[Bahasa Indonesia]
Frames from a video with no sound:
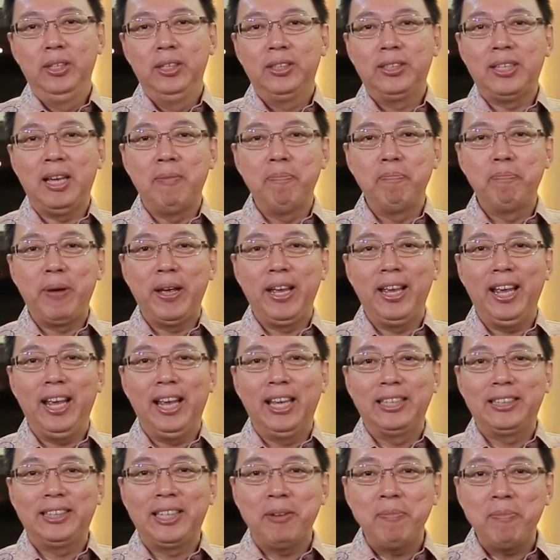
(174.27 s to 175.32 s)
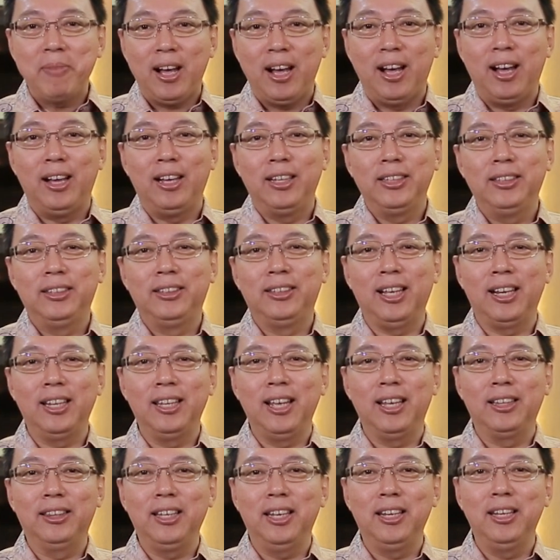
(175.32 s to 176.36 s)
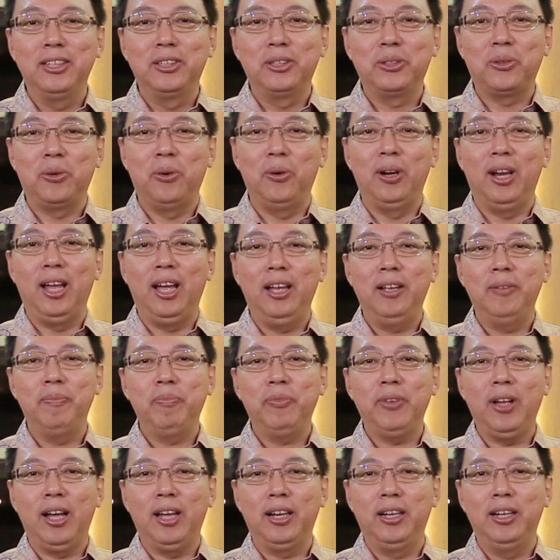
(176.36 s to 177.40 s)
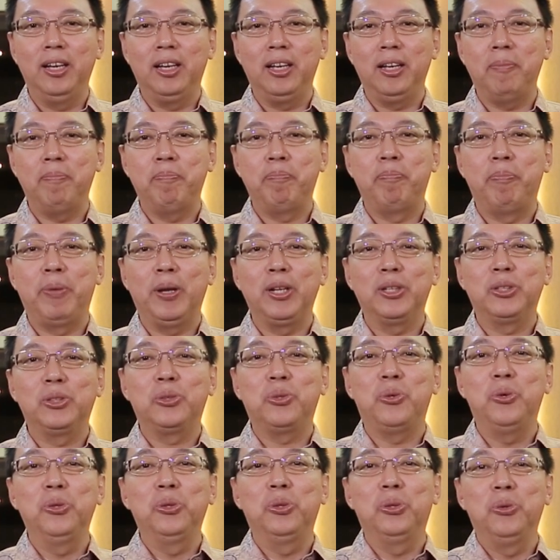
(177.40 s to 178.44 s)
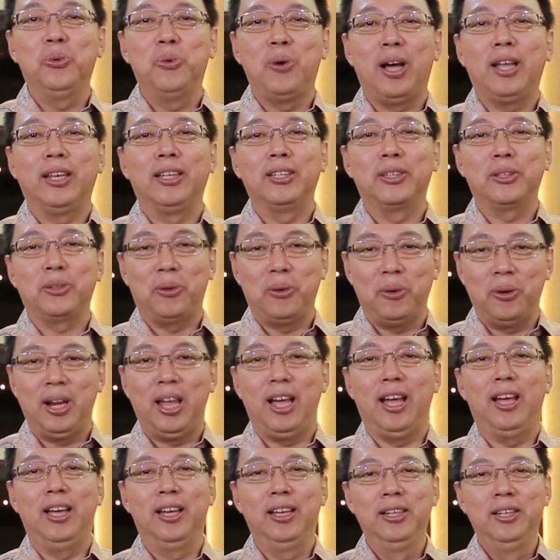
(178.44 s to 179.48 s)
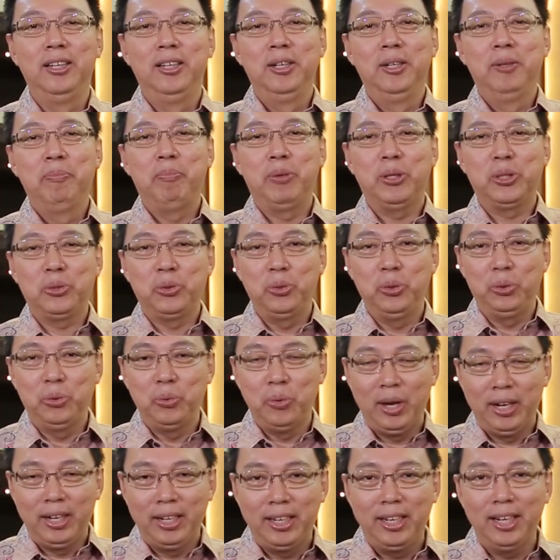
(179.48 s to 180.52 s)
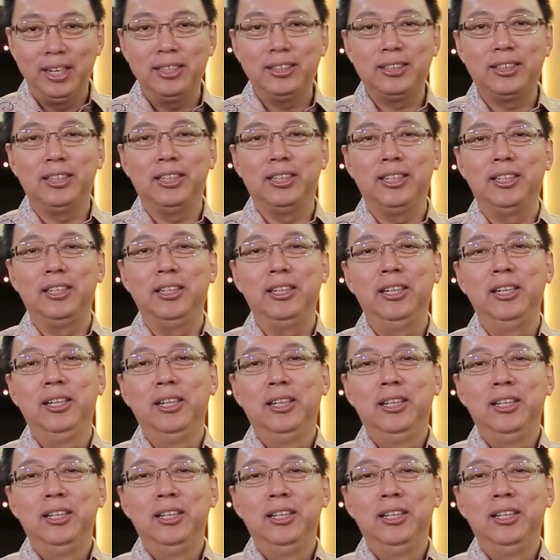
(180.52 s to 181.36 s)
Sampai SMA ternyata di sekolah ada persekutuan sekolah, persekutuan Kristen